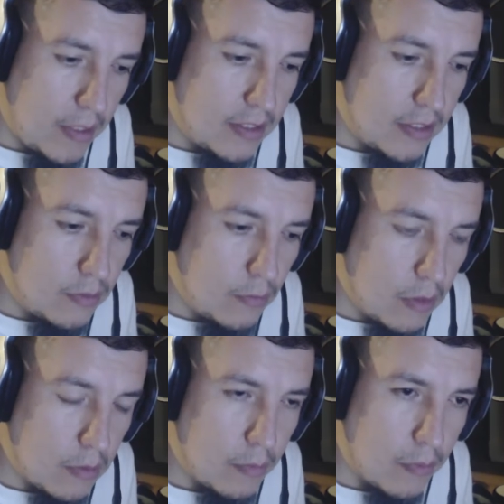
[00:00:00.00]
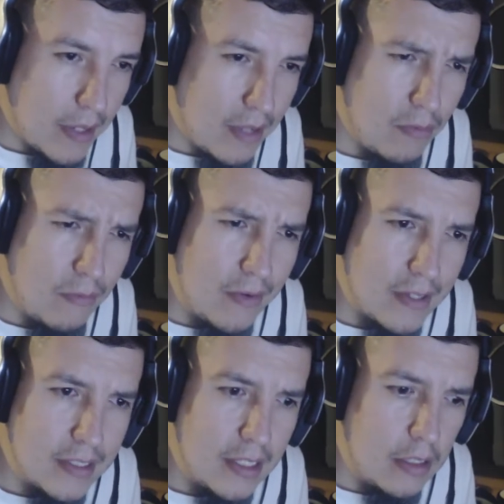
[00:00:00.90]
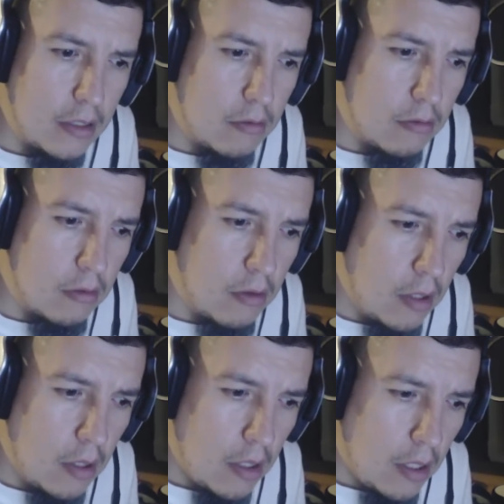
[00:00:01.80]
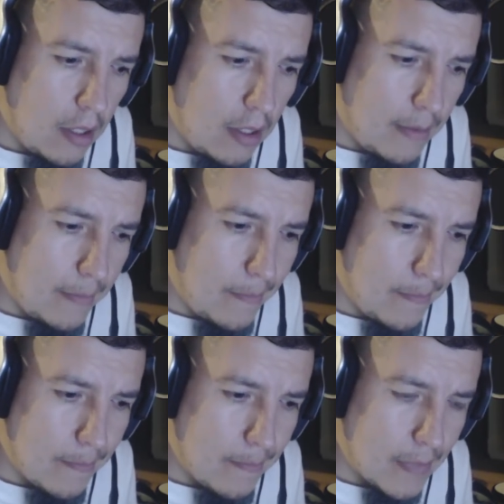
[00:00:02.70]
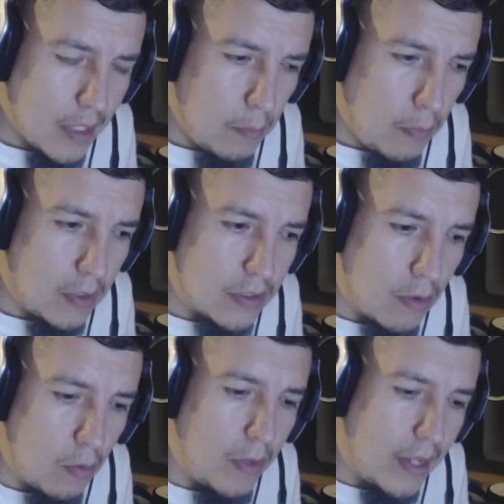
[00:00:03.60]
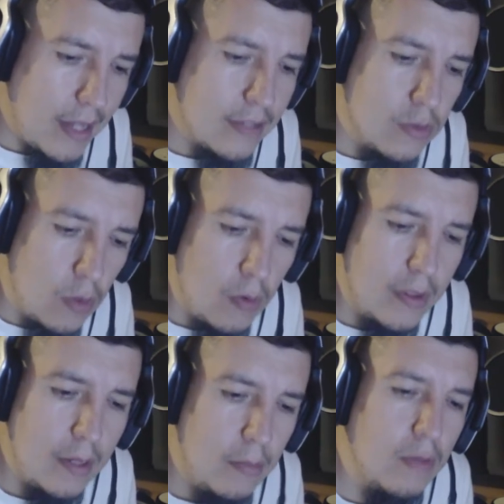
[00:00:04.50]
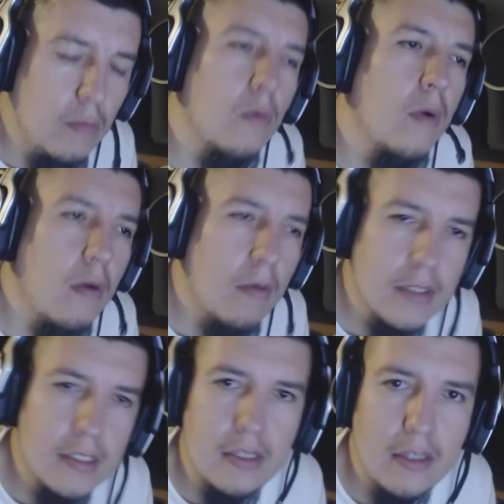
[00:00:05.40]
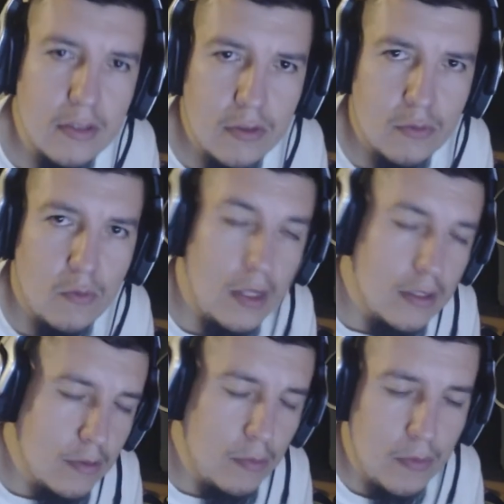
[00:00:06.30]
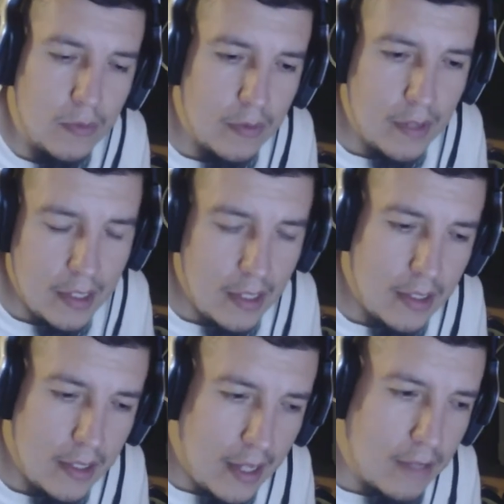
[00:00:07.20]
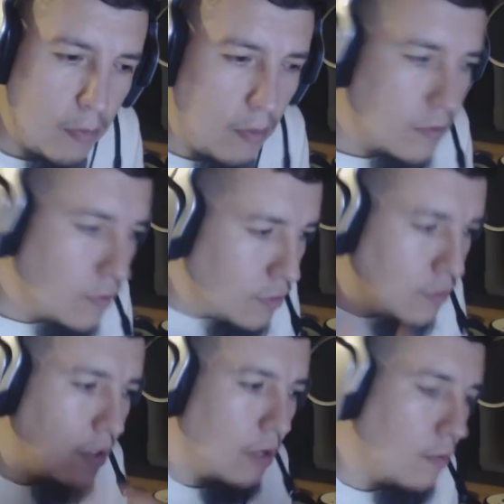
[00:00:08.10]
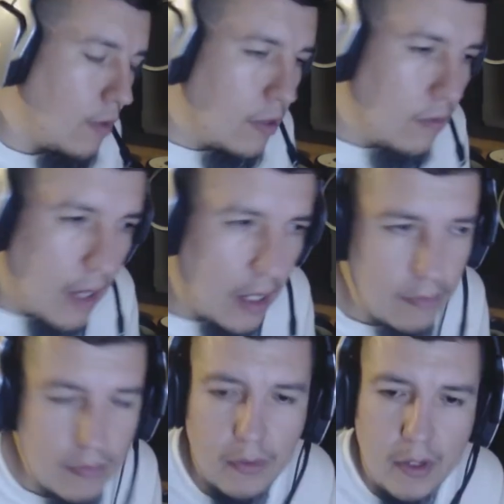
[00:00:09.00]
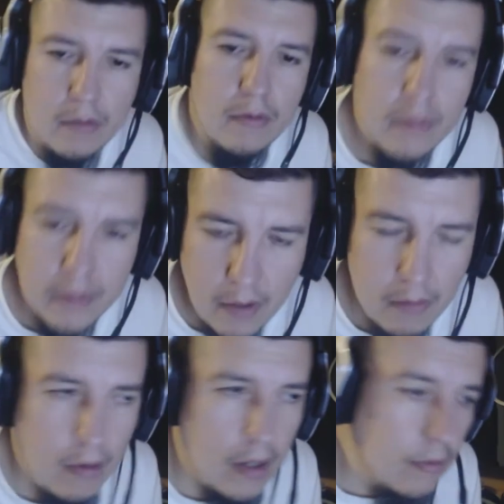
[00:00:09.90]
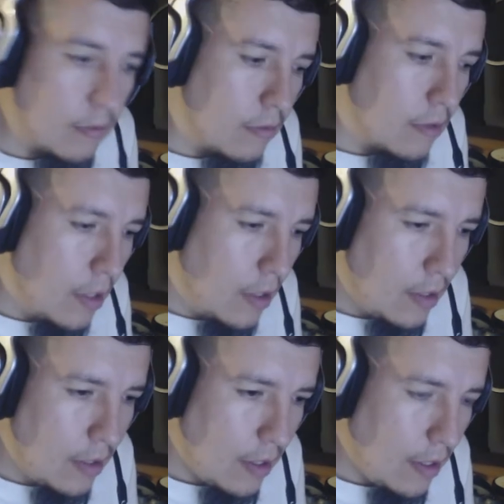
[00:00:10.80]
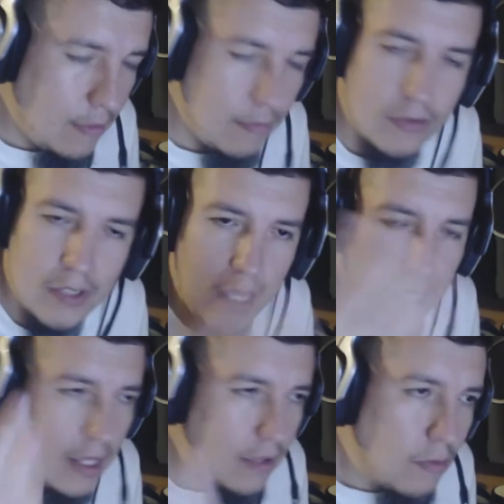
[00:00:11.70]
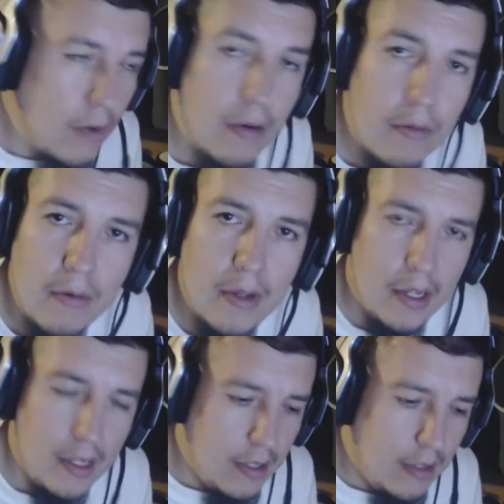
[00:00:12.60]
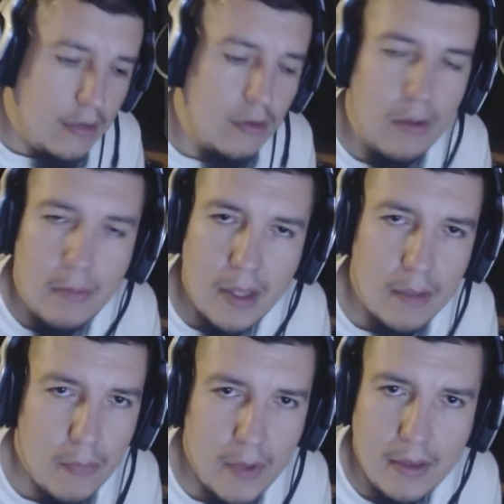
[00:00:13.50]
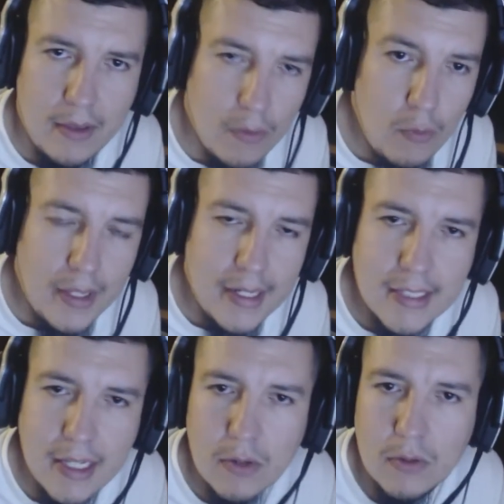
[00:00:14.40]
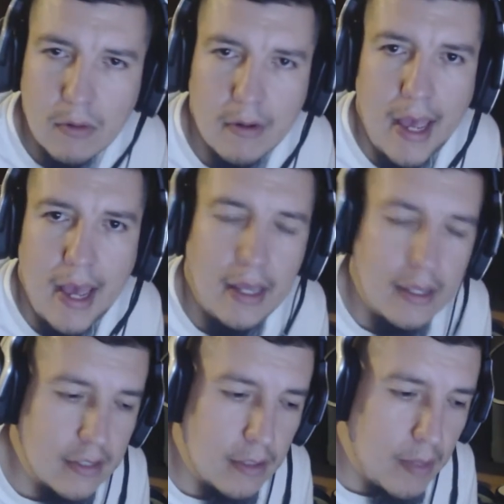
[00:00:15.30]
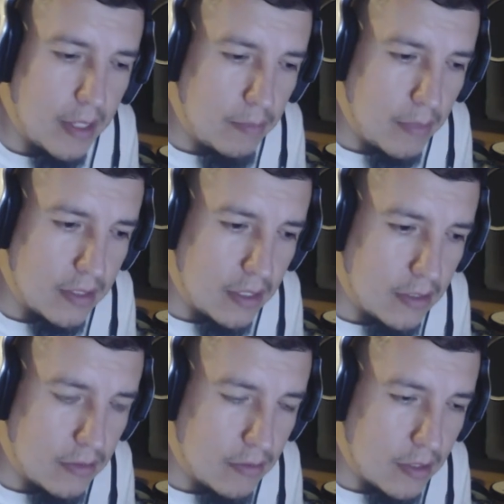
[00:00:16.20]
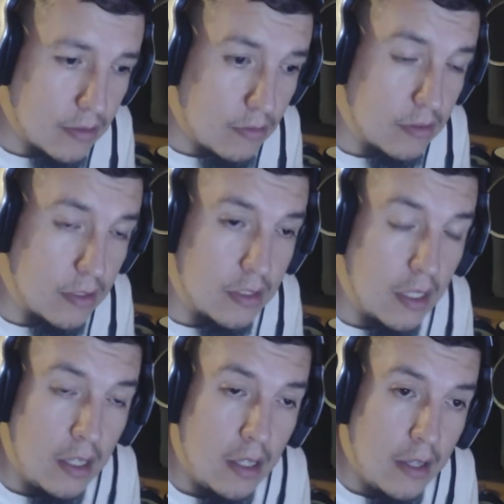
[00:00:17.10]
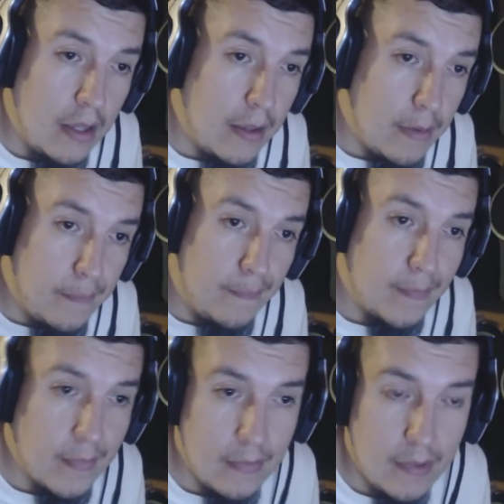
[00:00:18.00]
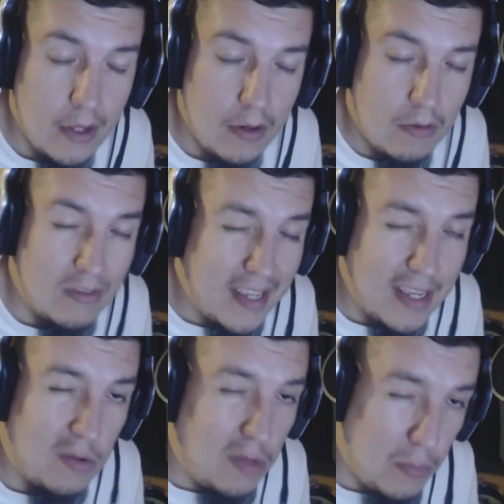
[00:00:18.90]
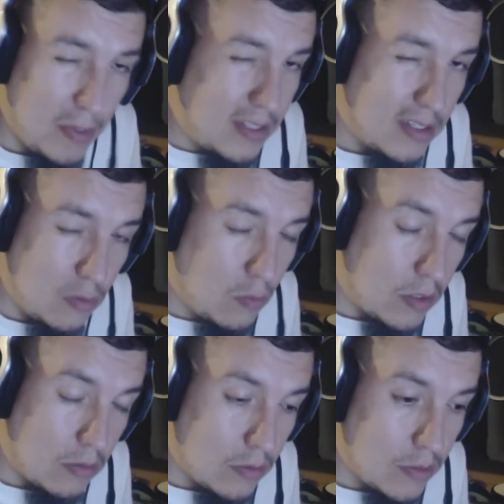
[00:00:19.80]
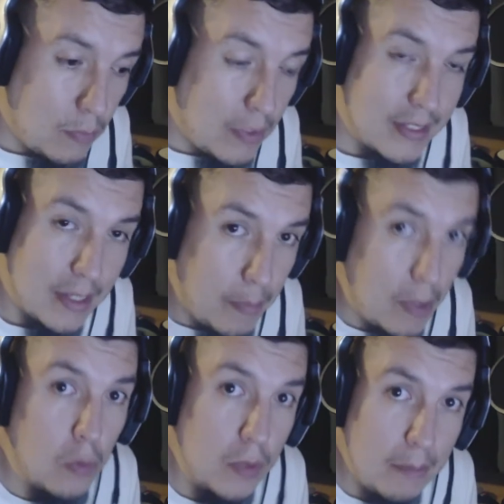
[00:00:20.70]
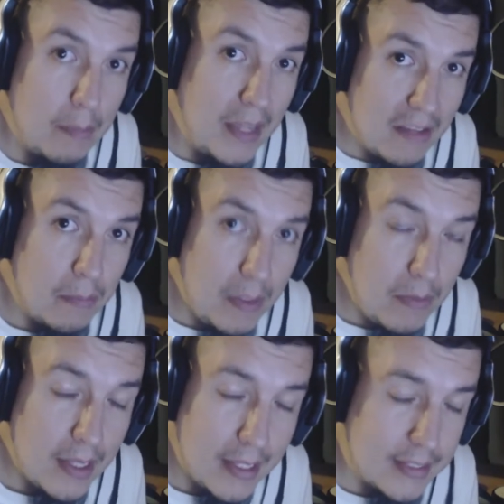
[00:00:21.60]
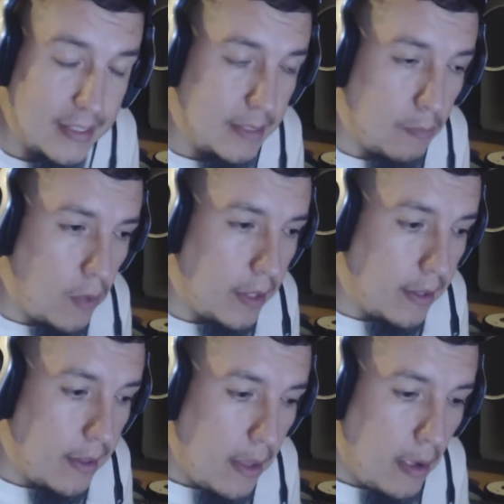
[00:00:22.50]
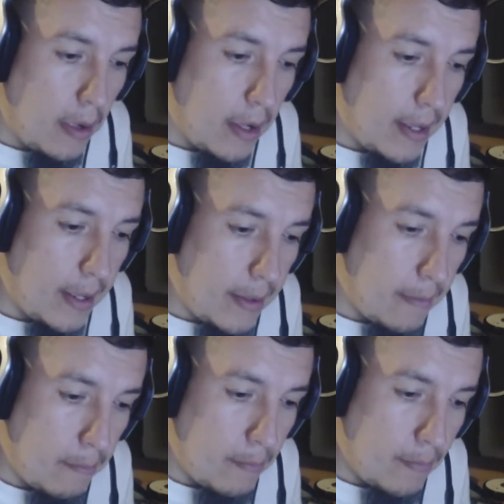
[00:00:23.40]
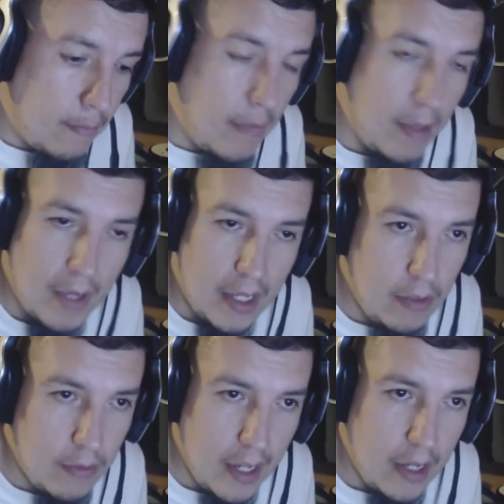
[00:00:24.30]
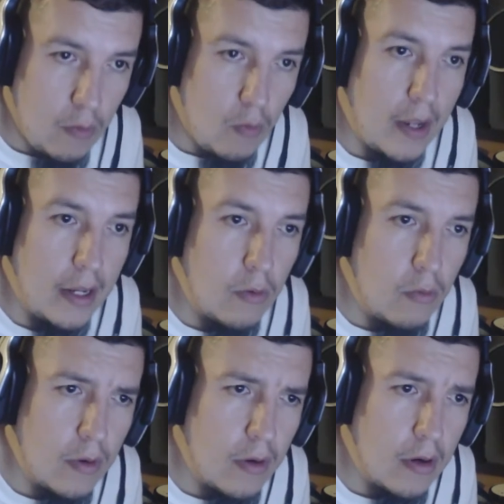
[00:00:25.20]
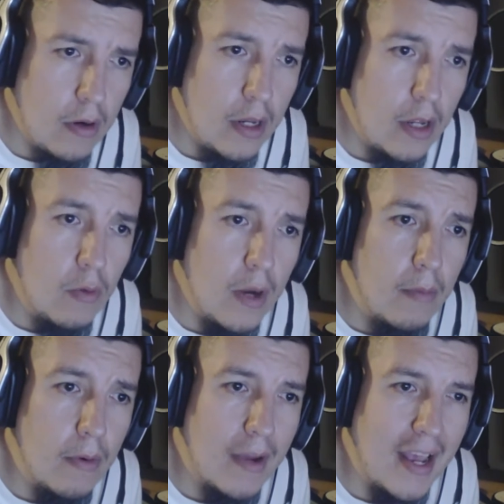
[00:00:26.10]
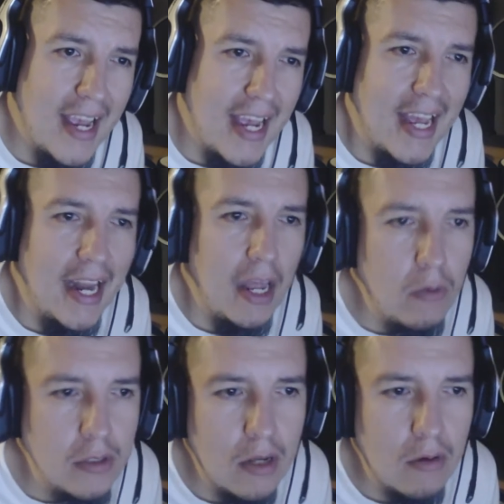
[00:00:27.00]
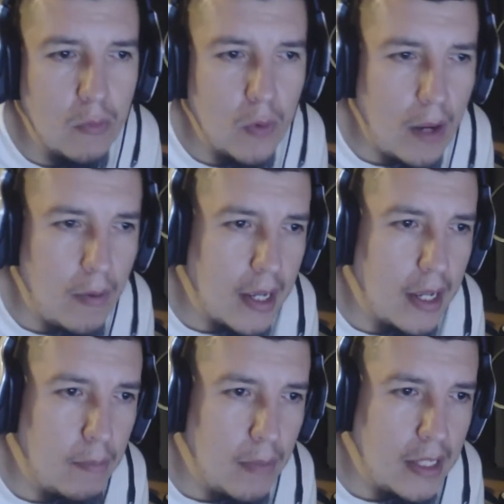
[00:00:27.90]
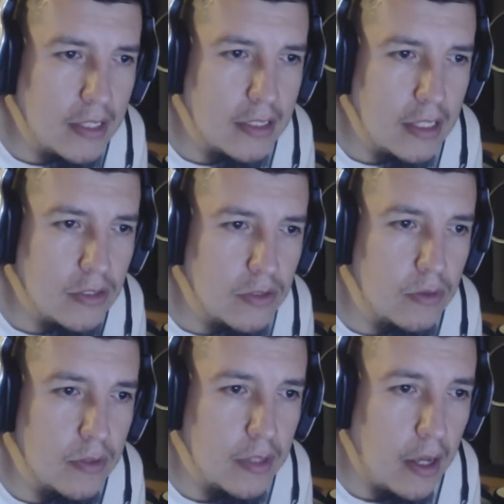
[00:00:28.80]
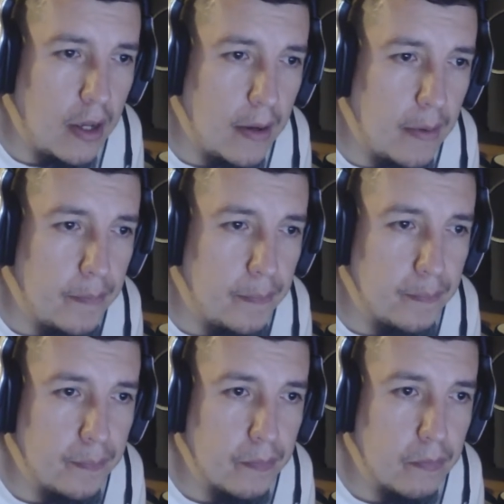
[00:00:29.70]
para el PlayStation 4 porque es un fastidio. Eh, poderse comunicar solo en el mismo juego. Hay veces que tienes tus cuates como en, Xbox, unos están jugando Call of Duty, otros están jugando, eh, no sé, X juego y, y, todavía pueden unirse y cotorrear y hacer bastantes otras cosas. Eh, cosa que con el PlayStation 4 no se puede hacer, pero con el PSP Vita sí se puede. Eh, me imagino que no hay ningún, ninguna bronca. Creo y se rumoraba que el PlayStation... Ah,